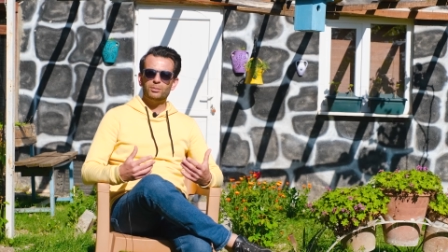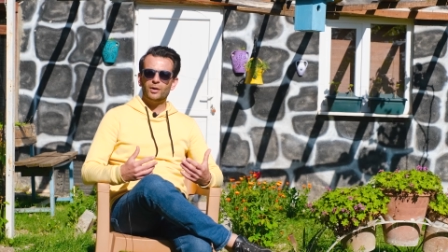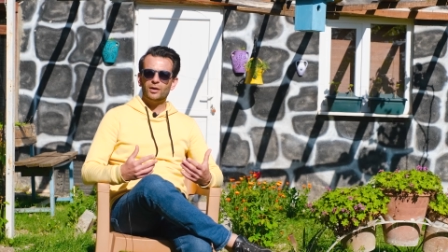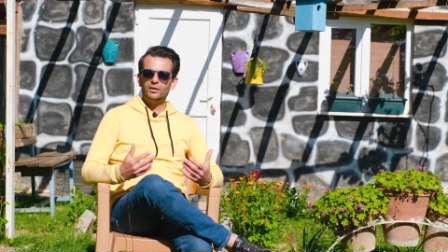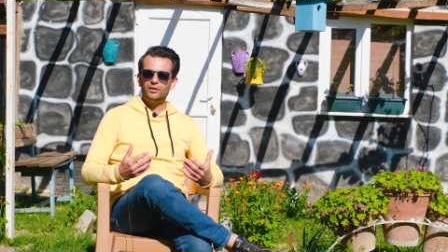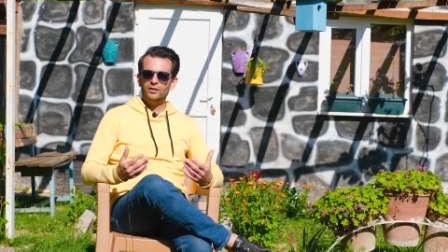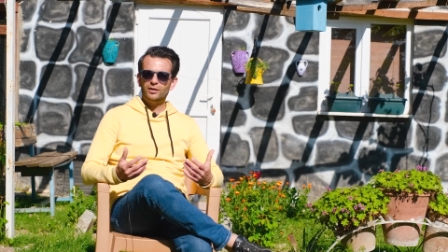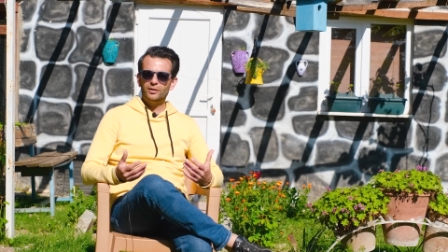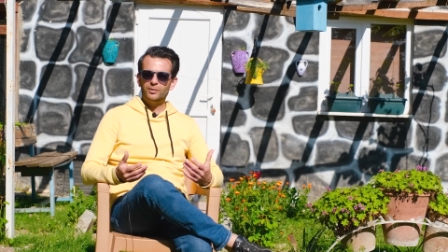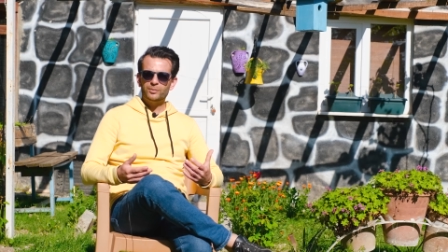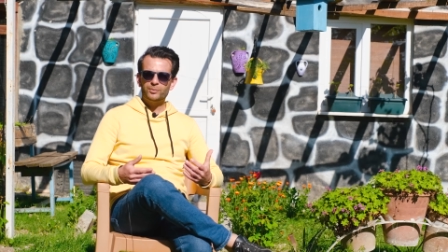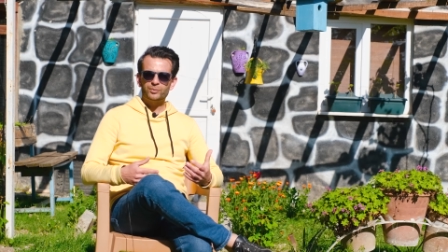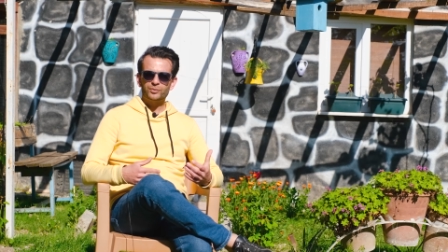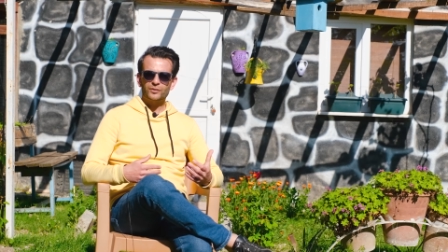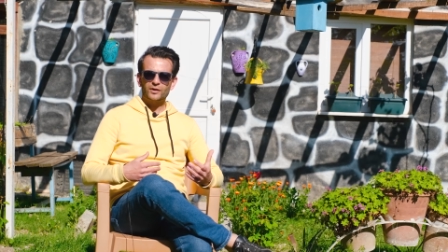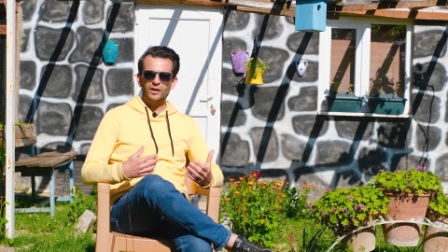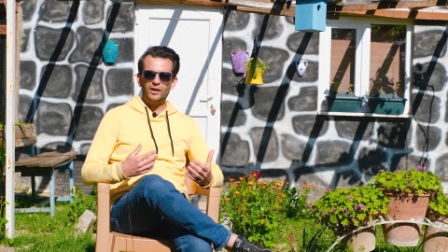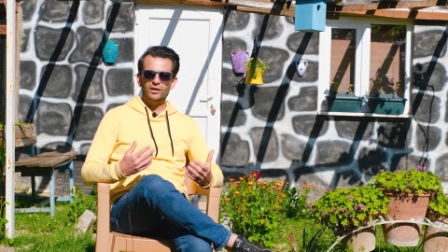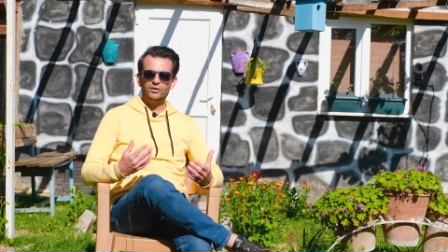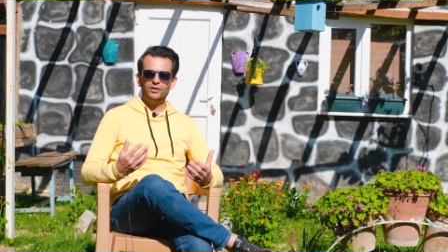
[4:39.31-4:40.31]
Ben de
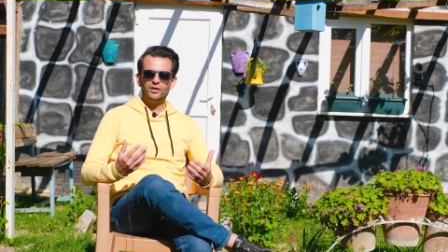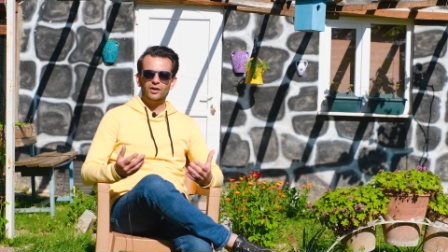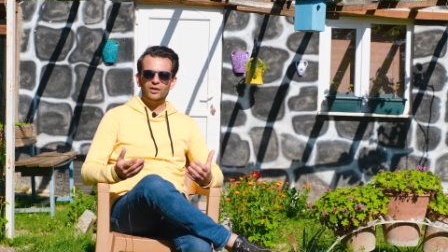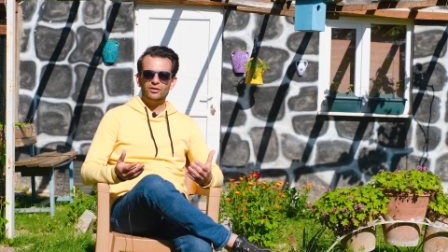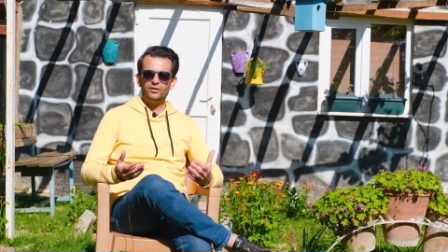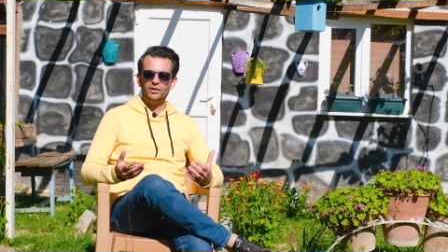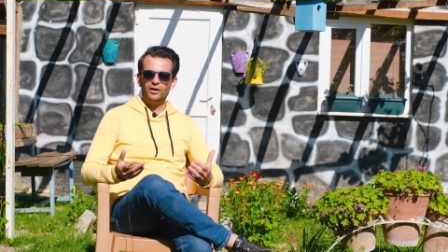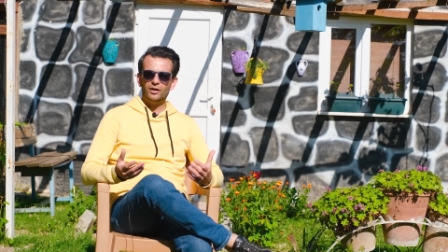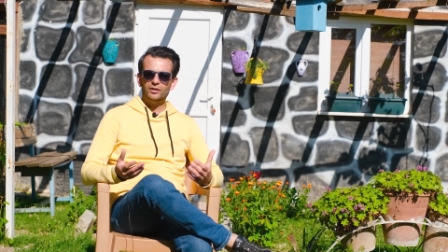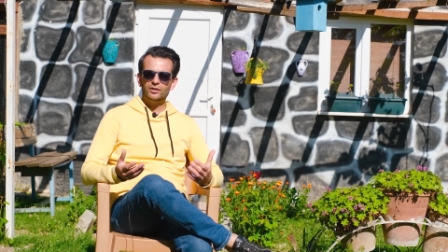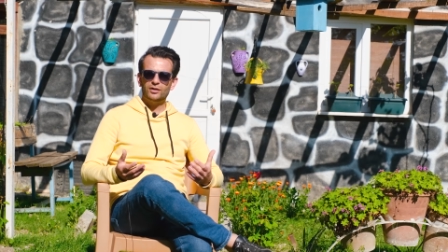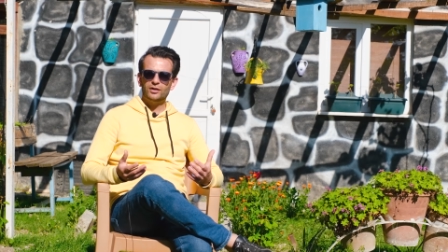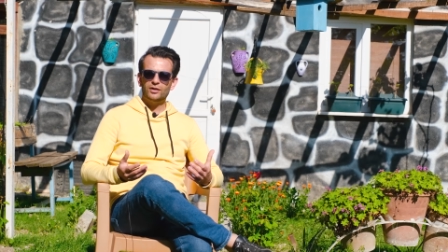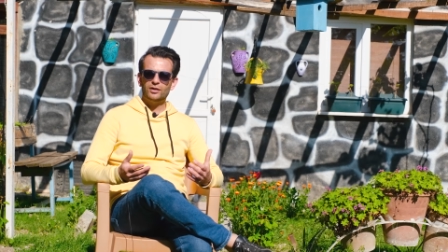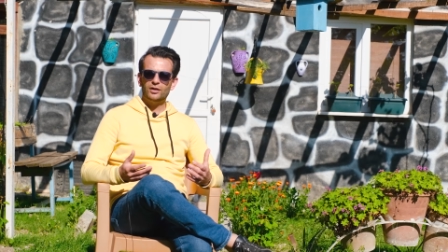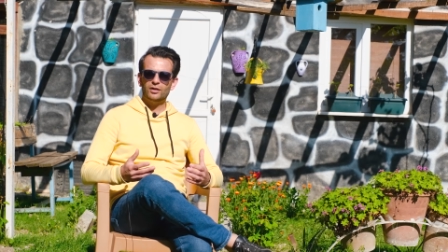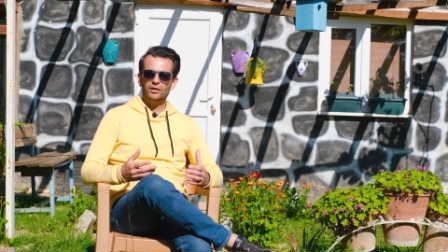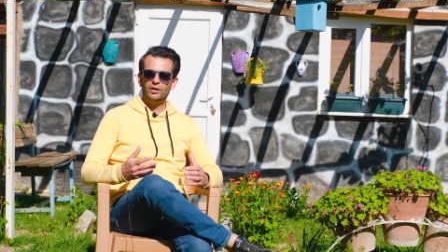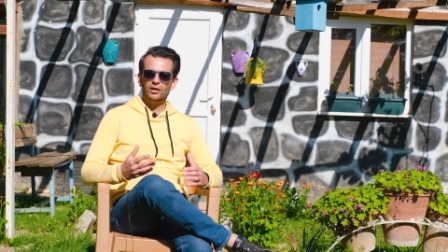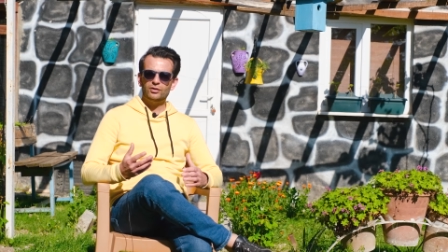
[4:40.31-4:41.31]
gece geç saatlere
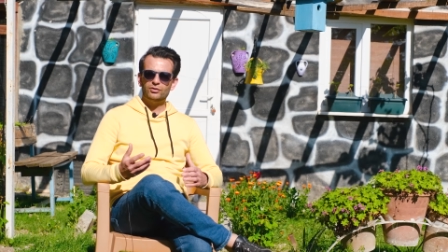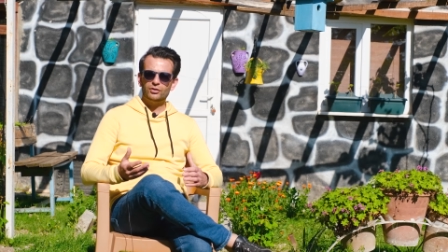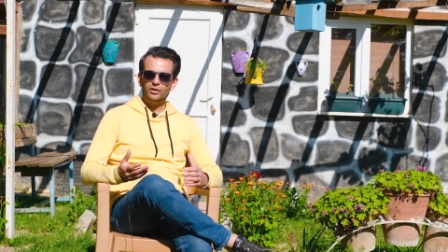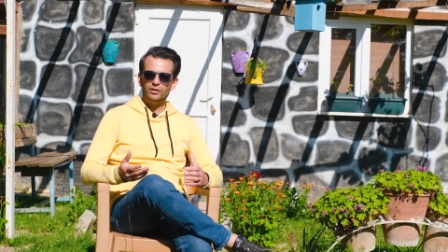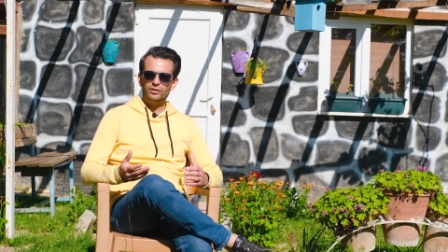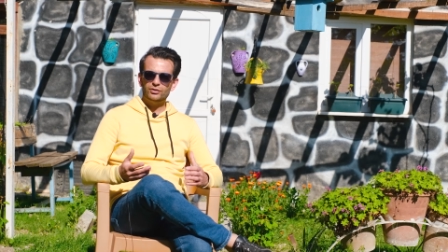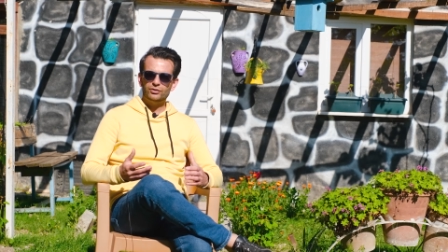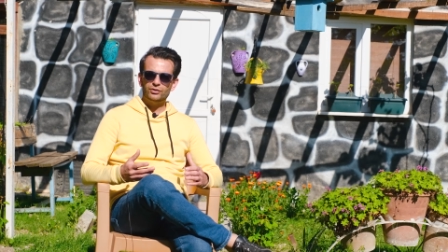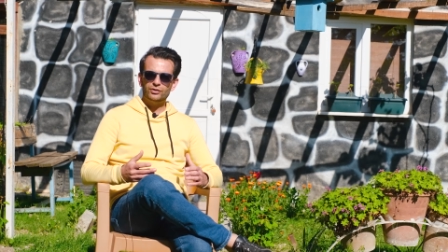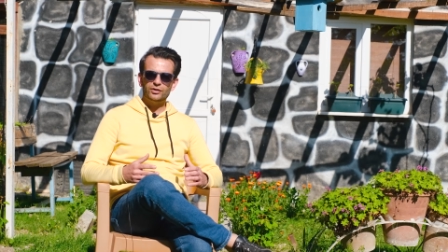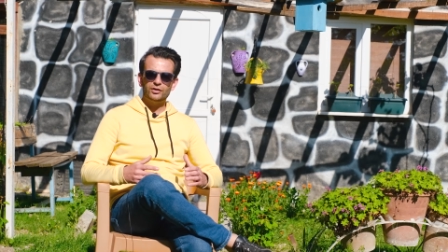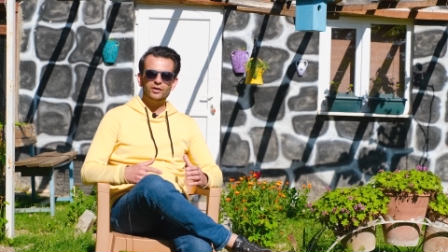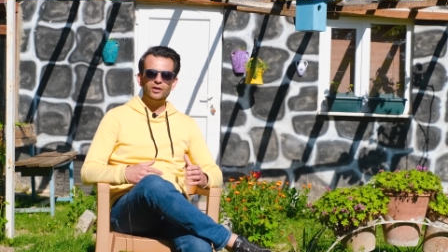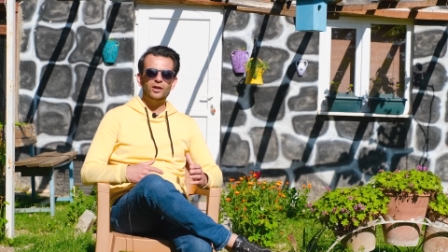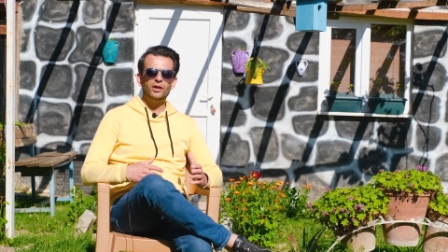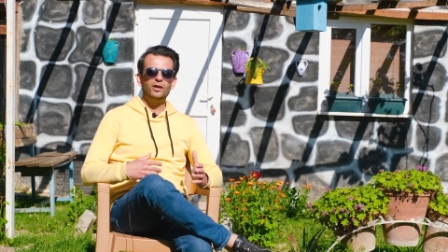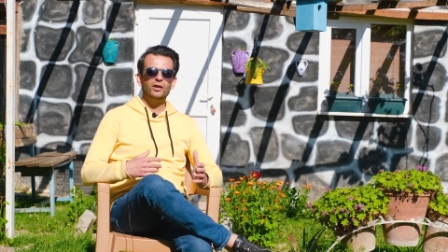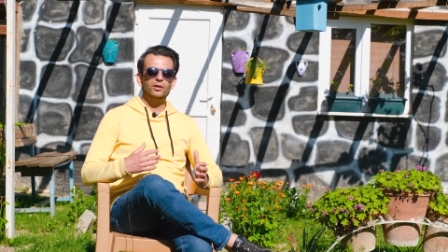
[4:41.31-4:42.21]
kadar çalışır.